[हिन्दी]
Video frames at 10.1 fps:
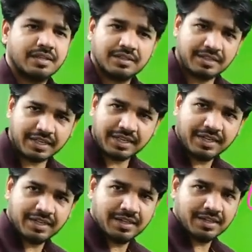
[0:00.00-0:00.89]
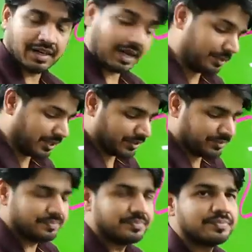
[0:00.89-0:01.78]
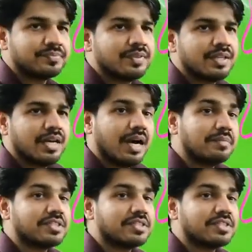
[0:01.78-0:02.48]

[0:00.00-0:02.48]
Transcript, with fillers: ठीक है अब देखो अब